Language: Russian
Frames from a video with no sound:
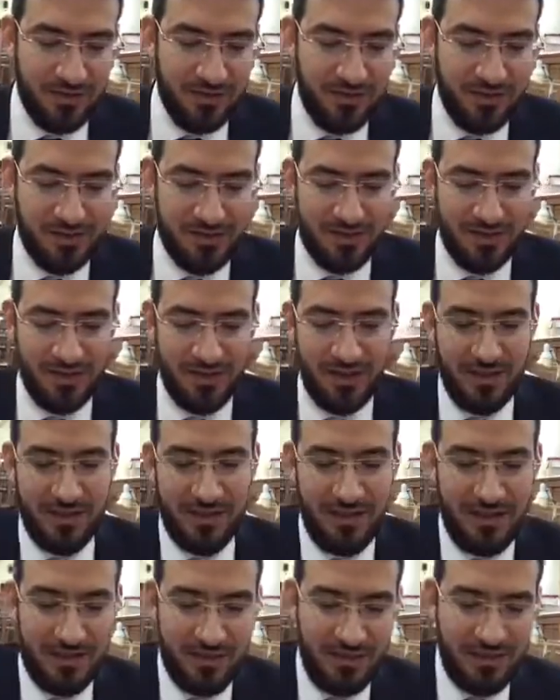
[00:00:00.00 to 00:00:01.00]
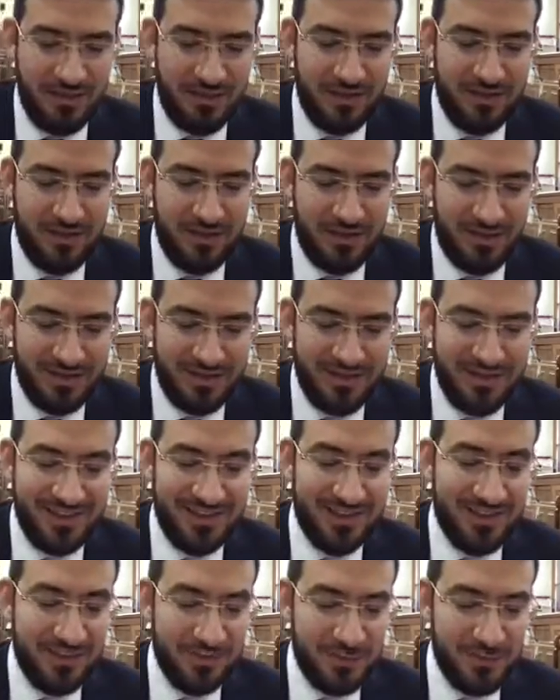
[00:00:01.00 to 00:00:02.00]
также и
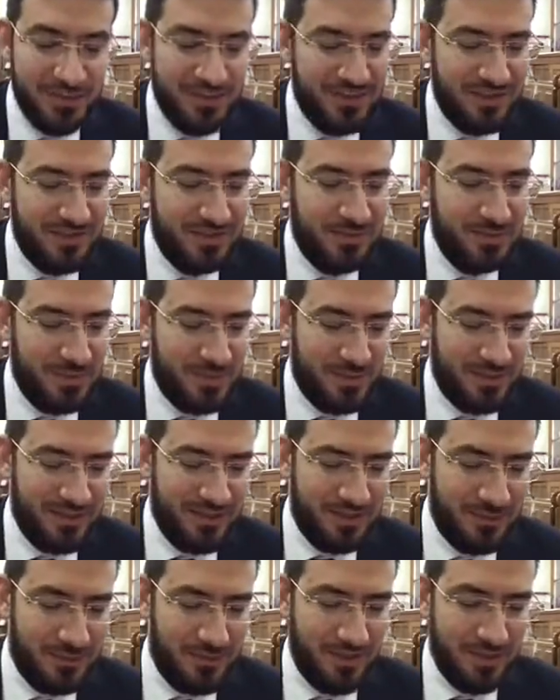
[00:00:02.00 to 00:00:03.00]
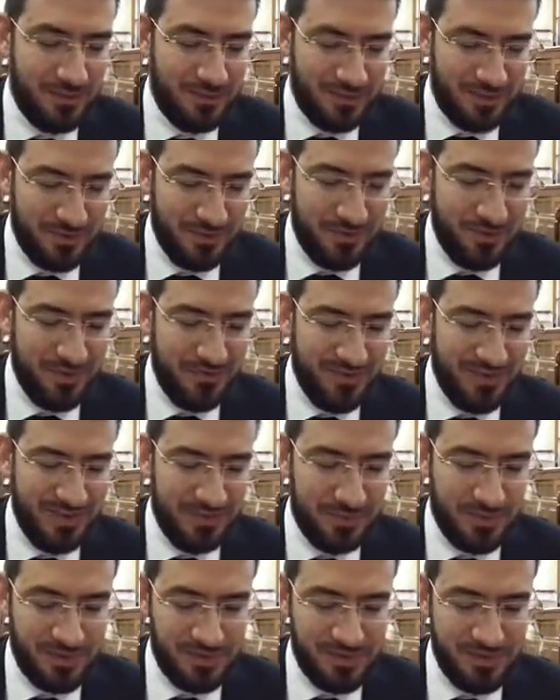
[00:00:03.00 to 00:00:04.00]
касательно кривой стены, то есть потолок, который
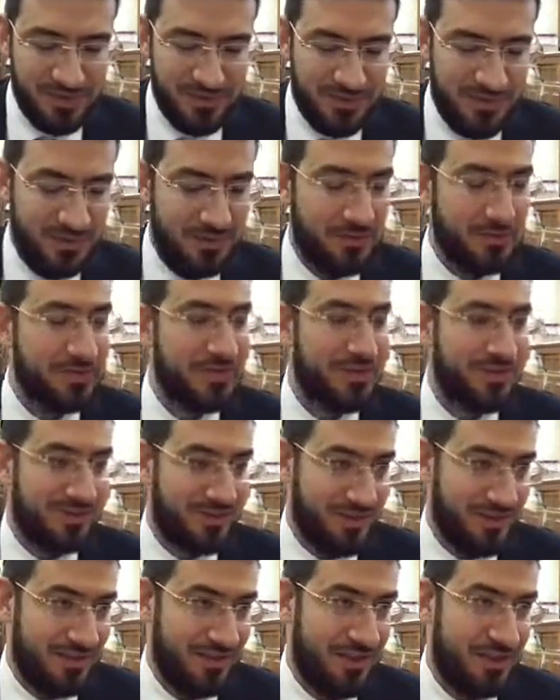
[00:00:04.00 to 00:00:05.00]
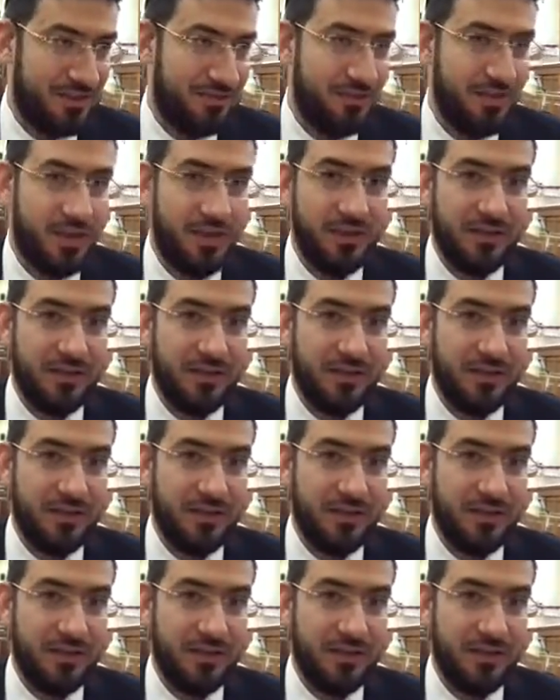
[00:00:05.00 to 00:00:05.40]
является продолжением стены, тоже нет критериев.